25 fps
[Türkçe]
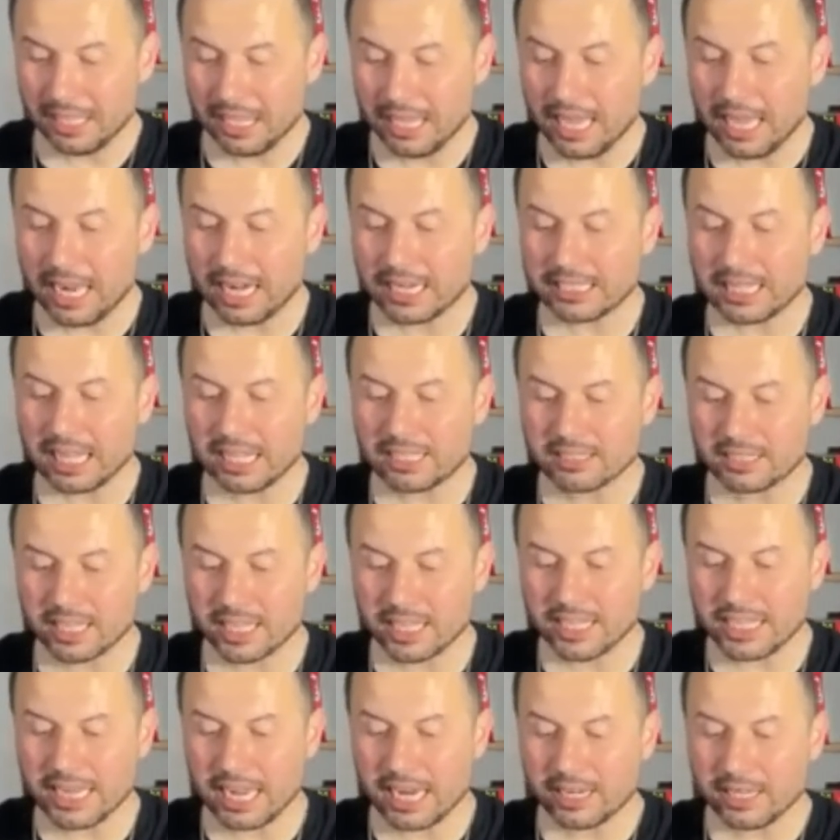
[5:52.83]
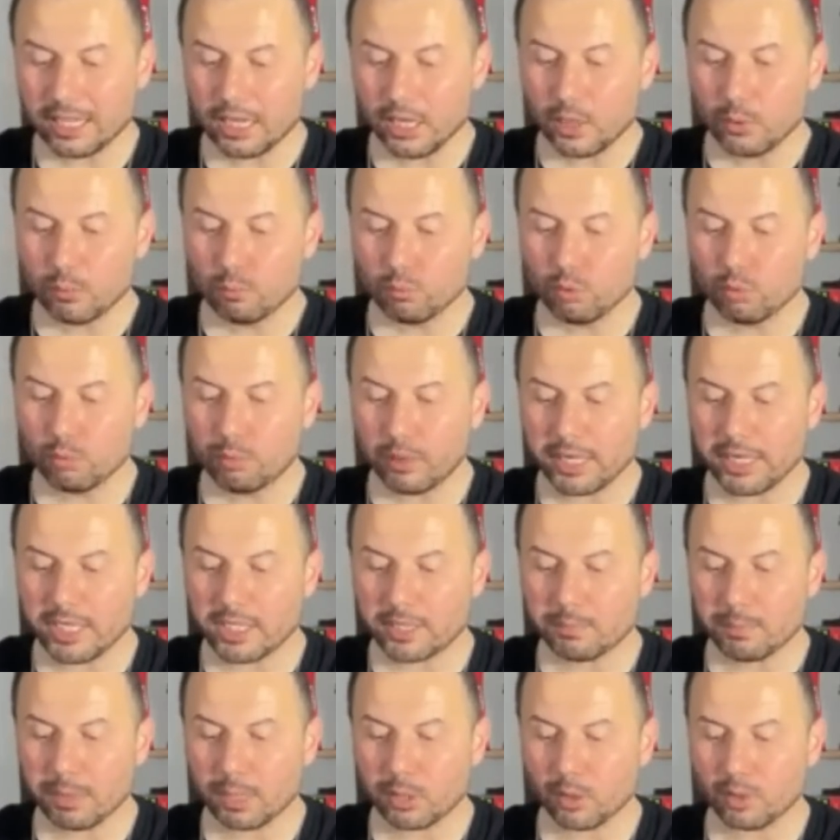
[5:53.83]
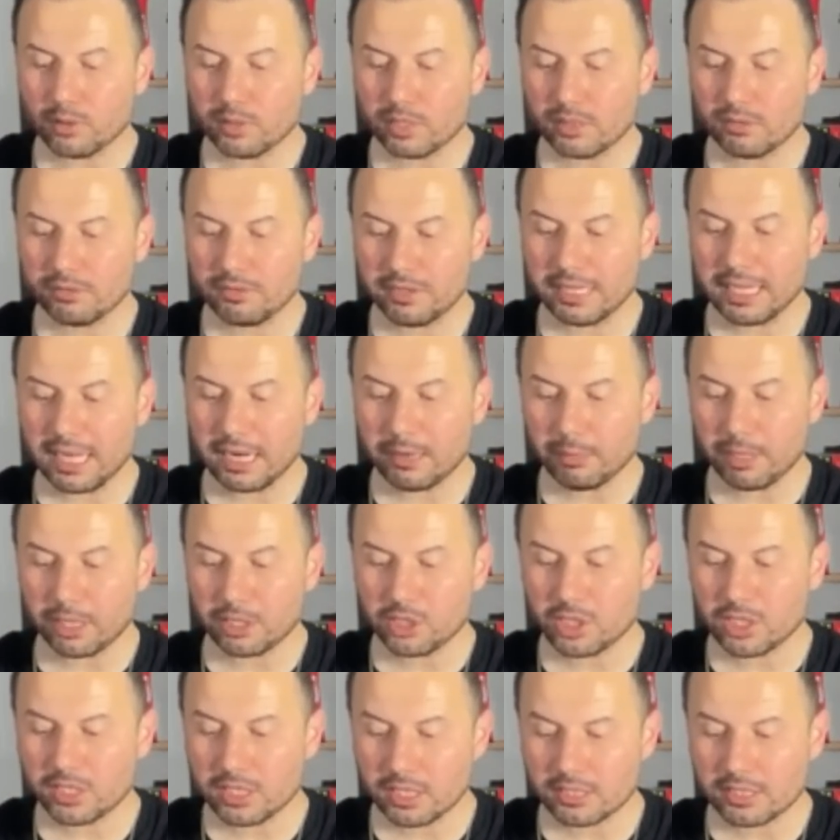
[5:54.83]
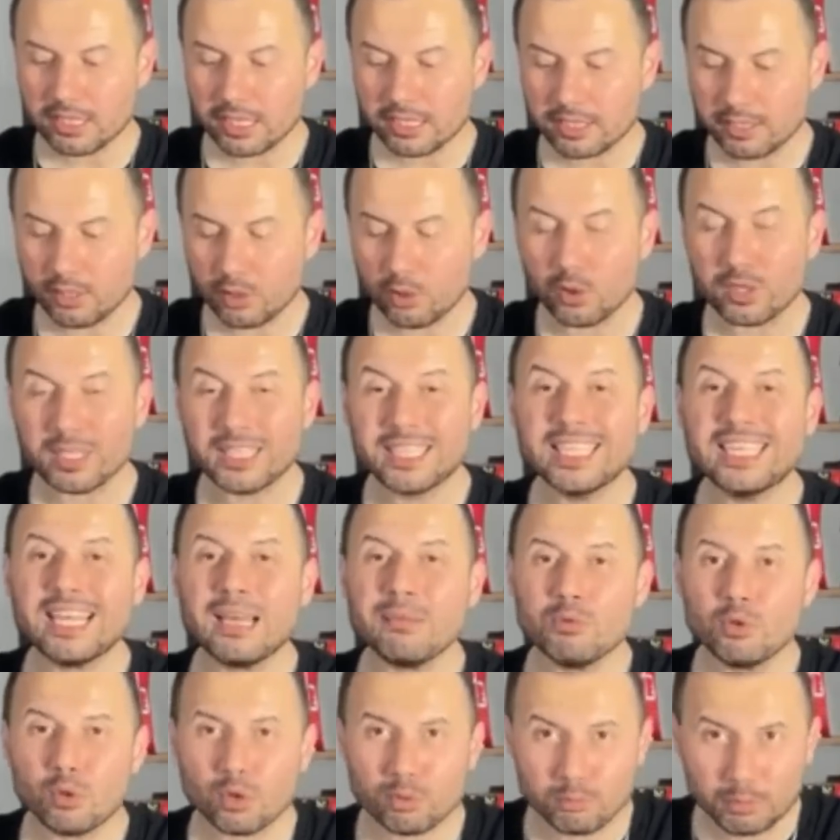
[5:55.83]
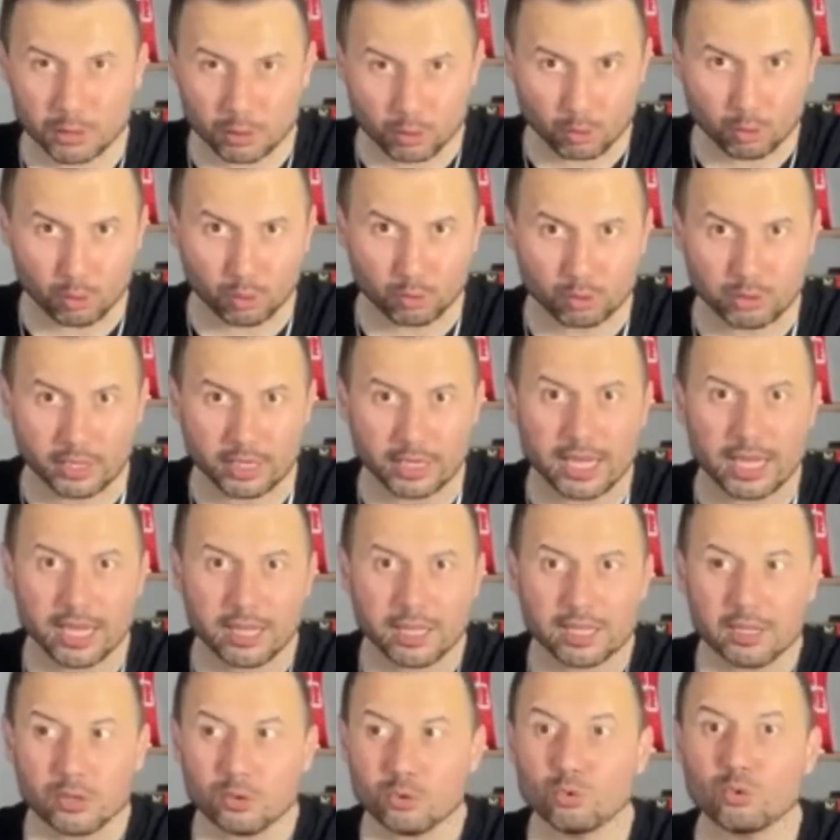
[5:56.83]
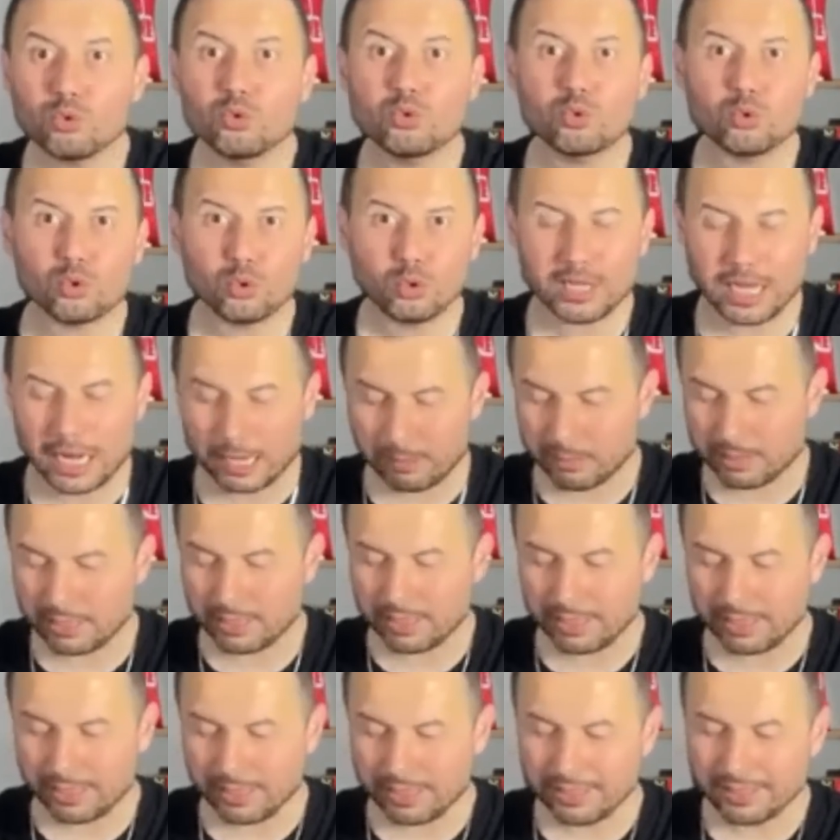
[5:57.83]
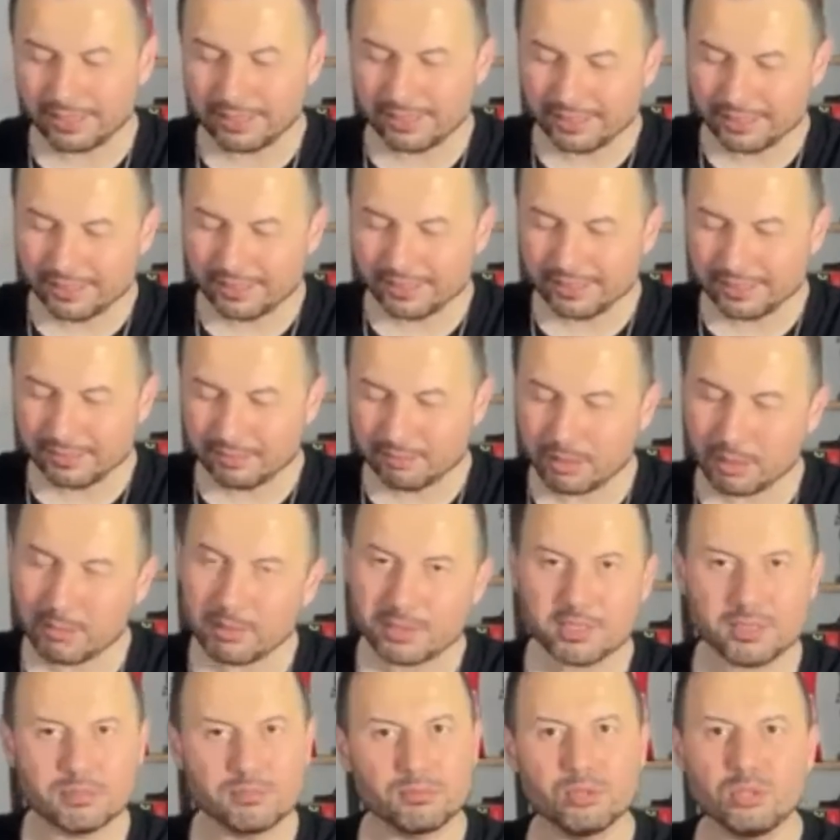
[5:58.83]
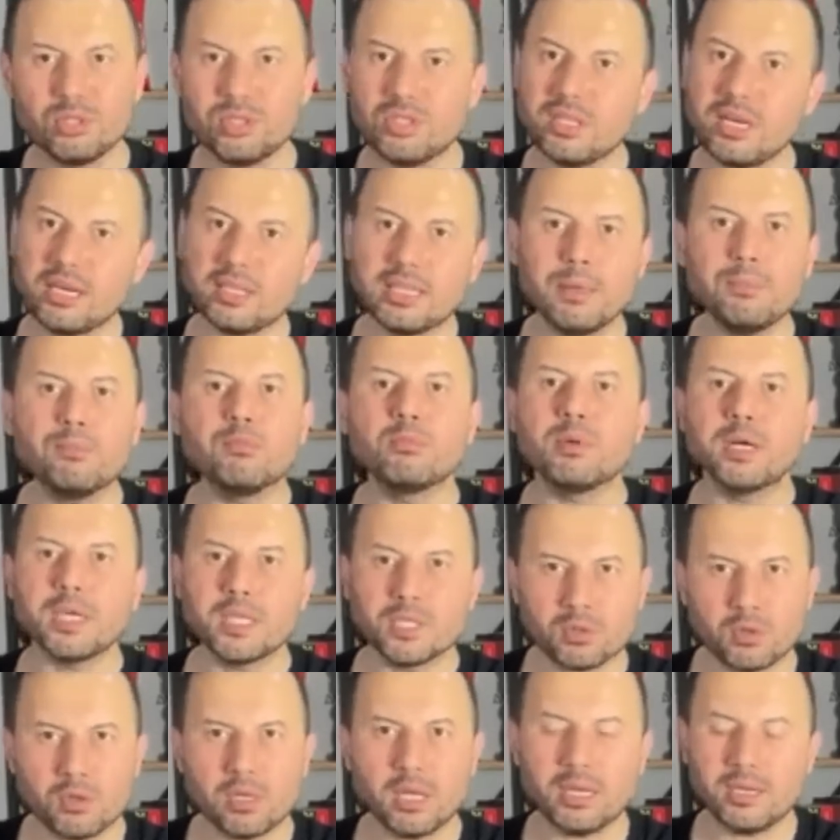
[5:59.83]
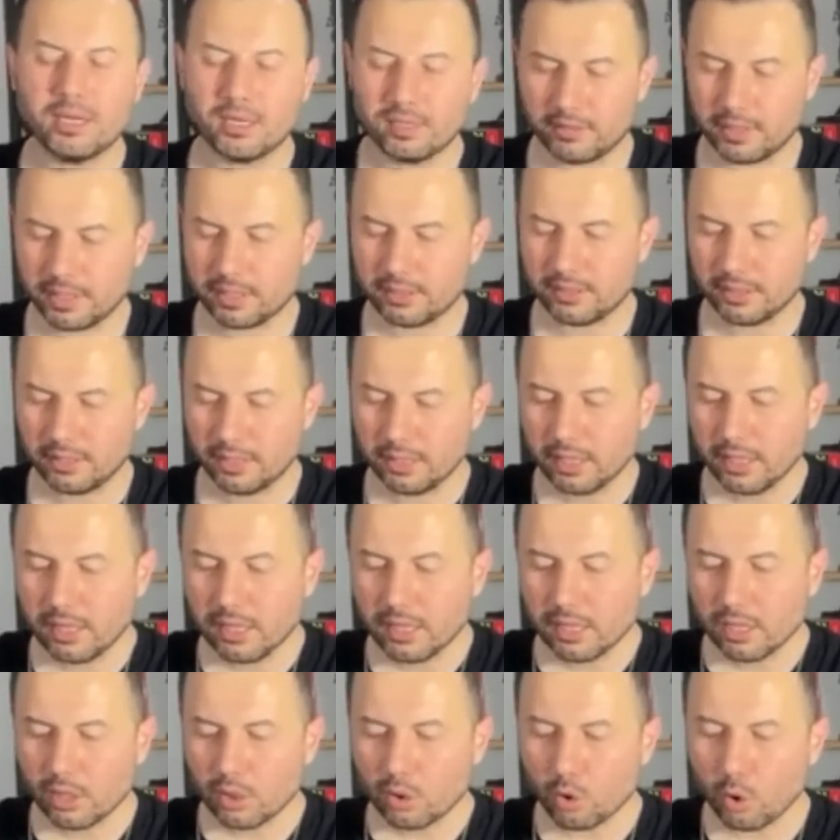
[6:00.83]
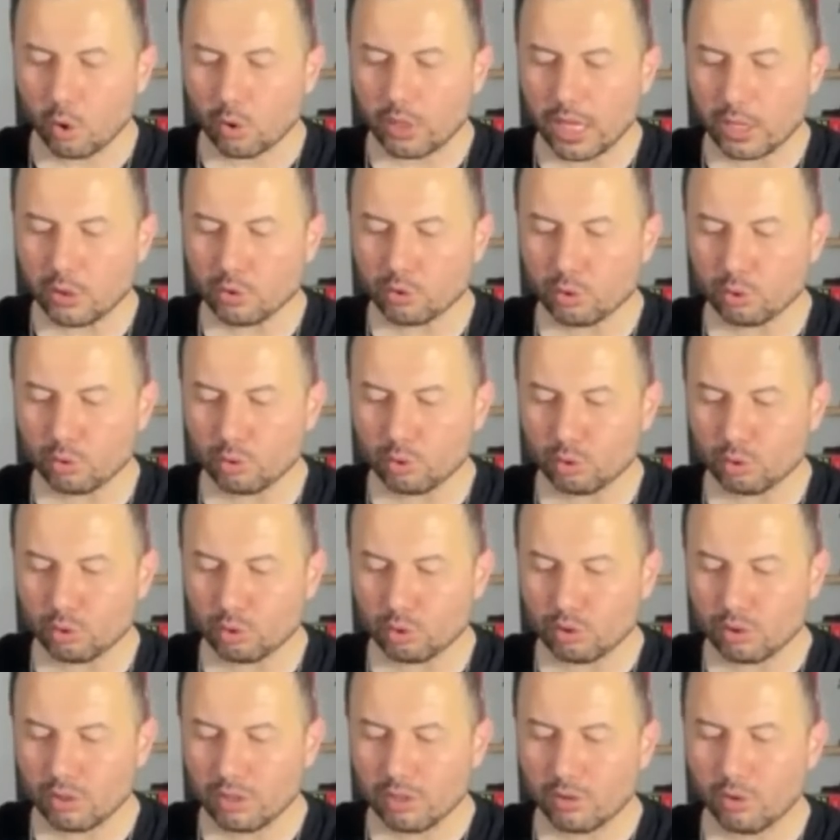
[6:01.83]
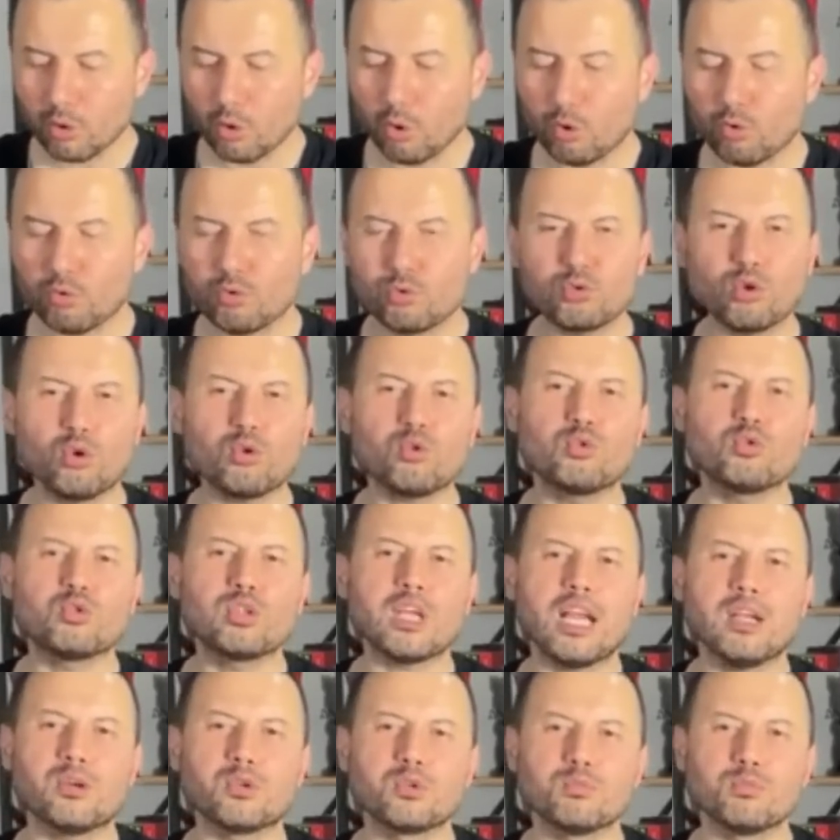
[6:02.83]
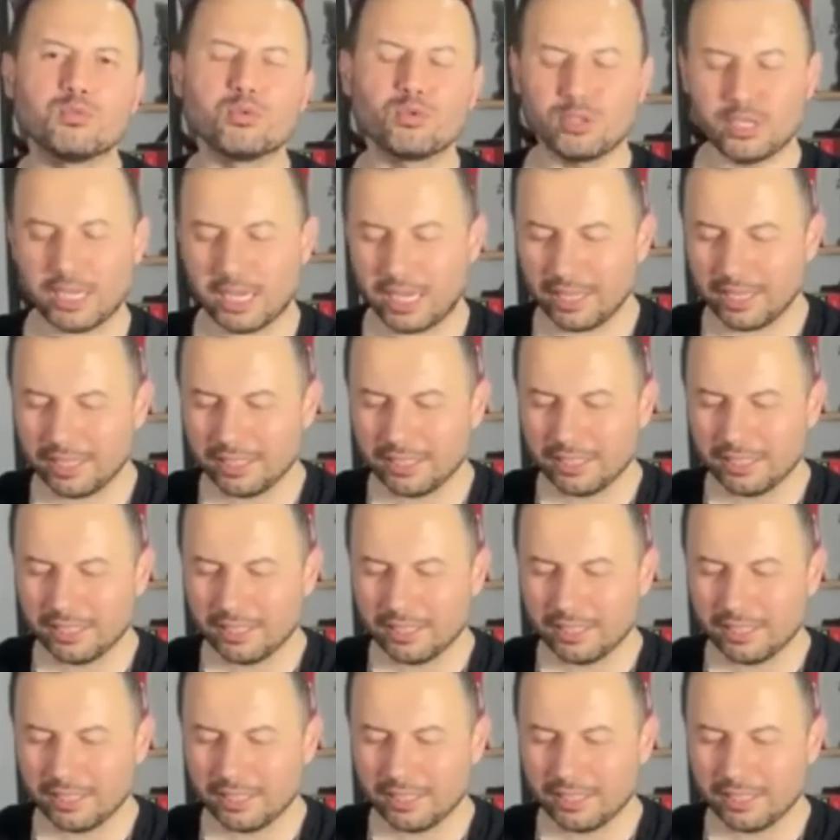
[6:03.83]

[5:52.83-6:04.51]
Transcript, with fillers: Erdal Sayıner bu bahis baronları Fenerbahçe'yi nasıl etkiliyor? Giremiyorum ben o konulara. Uçururlar bizi. Babacığım, bu işlerde hep bu bahis olayları var. Konanç Kudurtur. Of çok güzel Rumuz ya.